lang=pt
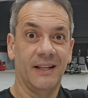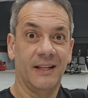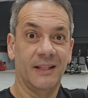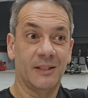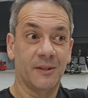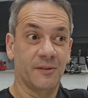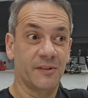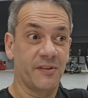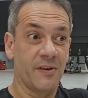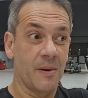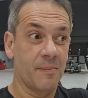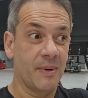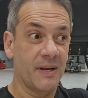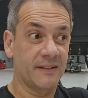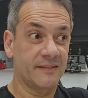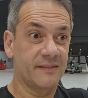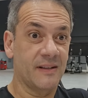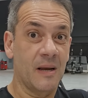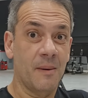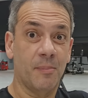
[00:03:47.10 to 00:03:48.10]
Então você vai
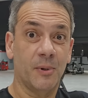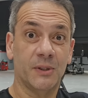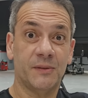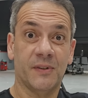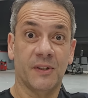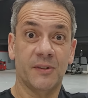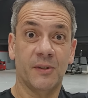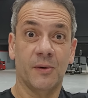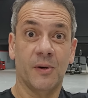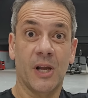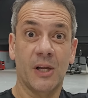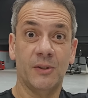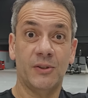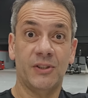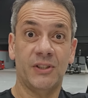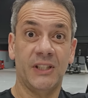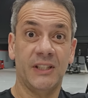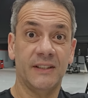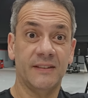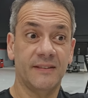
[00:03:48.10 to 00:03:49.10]
passar, pode fazer o
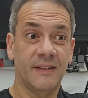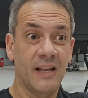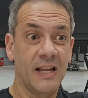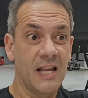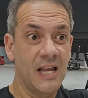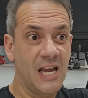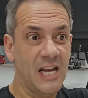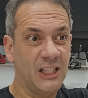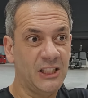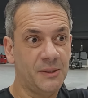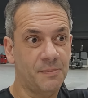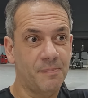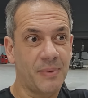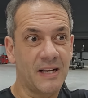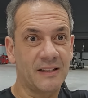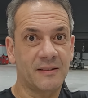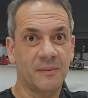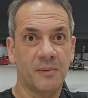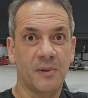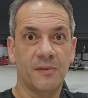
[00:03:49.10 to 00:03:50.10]
raio-x, a gente
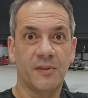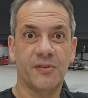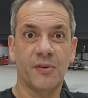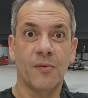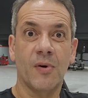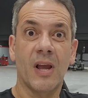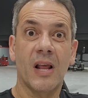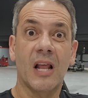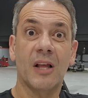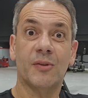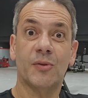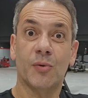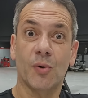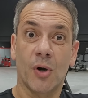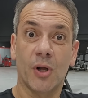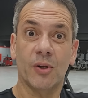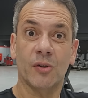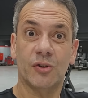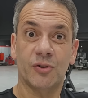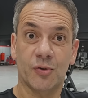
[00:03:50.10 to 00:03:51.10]
passa para você um
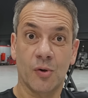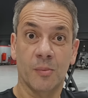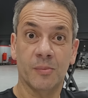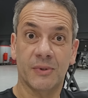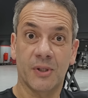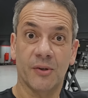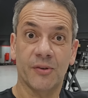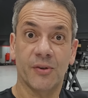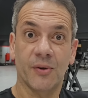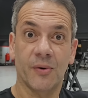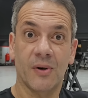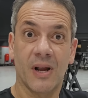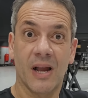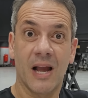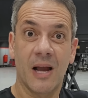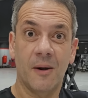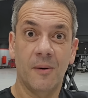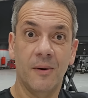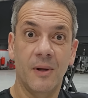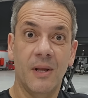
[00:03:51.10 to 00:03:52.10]
relatório de como está o seu
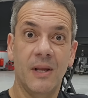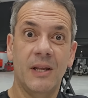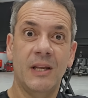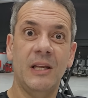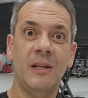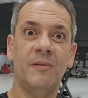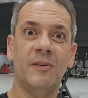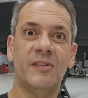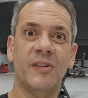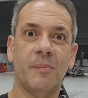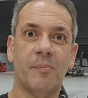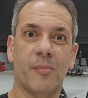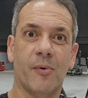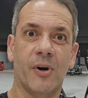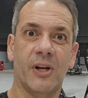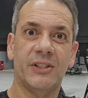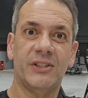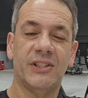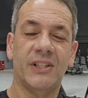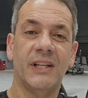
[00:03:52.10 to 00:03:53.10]
carro e você
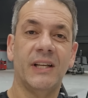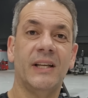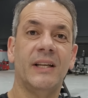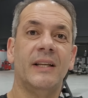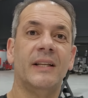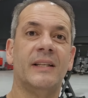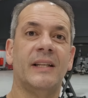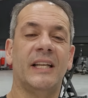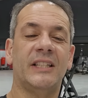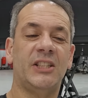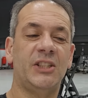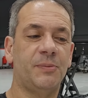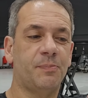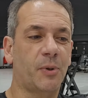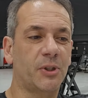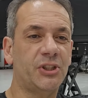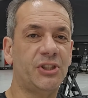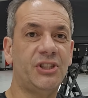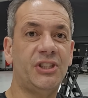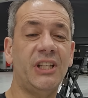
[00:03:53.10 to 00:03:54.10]
pode, né, a gente
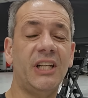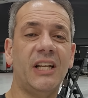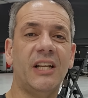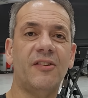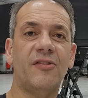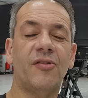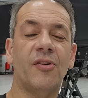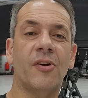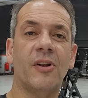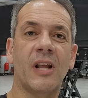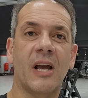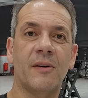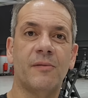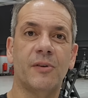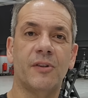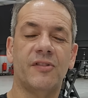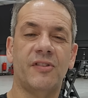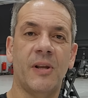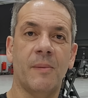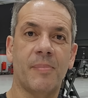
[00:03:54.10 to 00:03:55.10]
pode direcionar
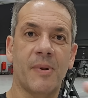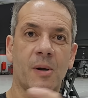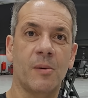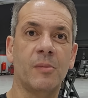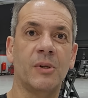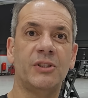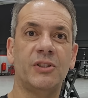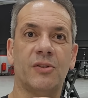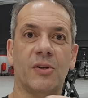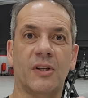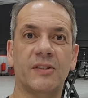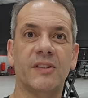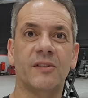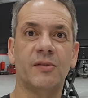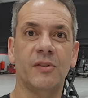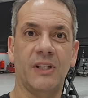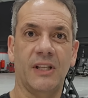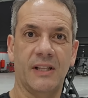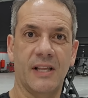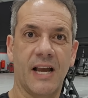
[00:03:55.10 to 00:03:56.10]
você para uma de nossas
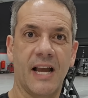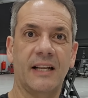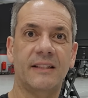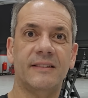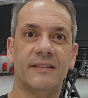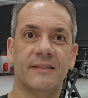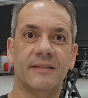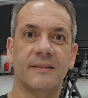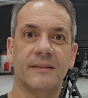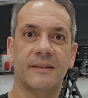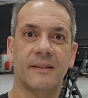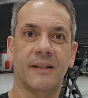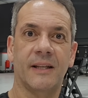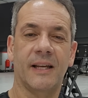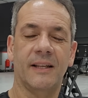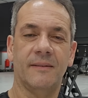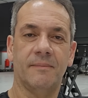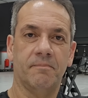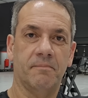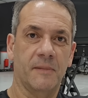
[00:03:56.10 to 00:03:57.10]
unidades,
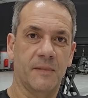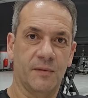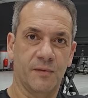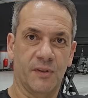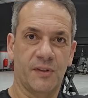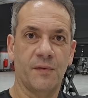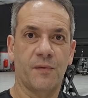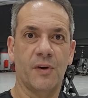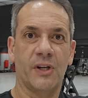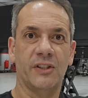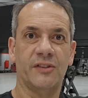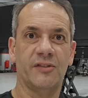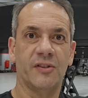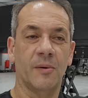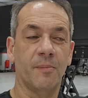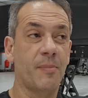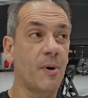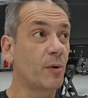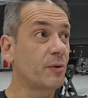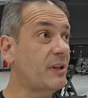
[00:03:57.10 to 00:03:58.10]
né? Se você for aqui de
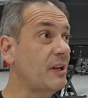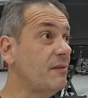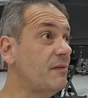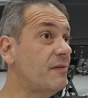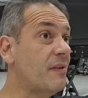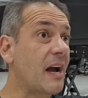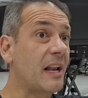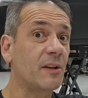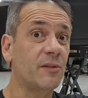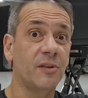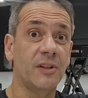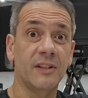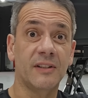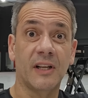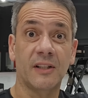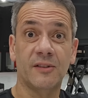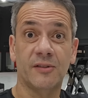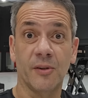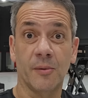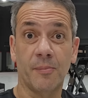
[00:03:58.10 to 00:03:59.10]
São Paulo, tem várias
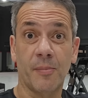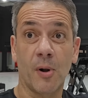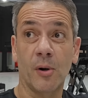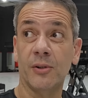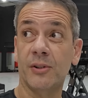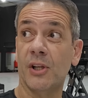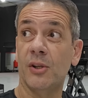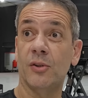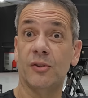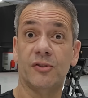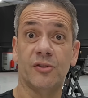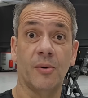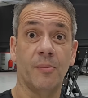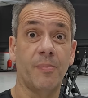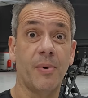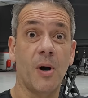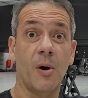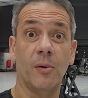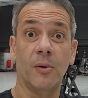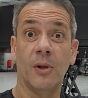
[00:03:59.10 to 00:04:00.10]
unidades de São Paulo, interior de São
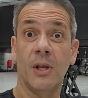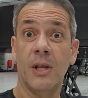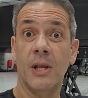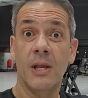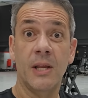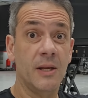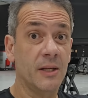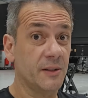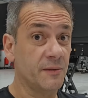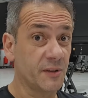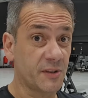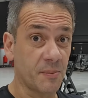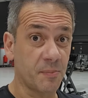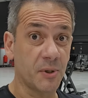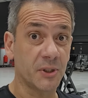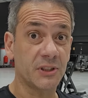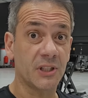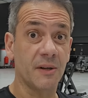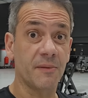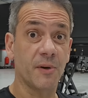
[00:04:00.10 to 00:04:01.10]
Paulo, que você
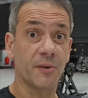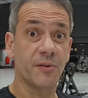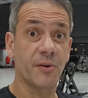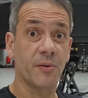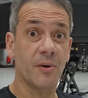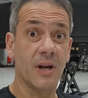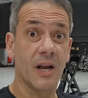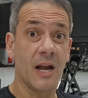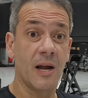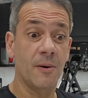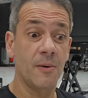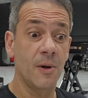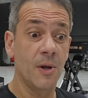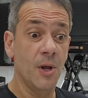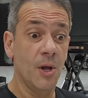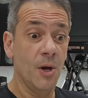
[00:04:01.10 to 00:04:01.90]
pode levar o seu carro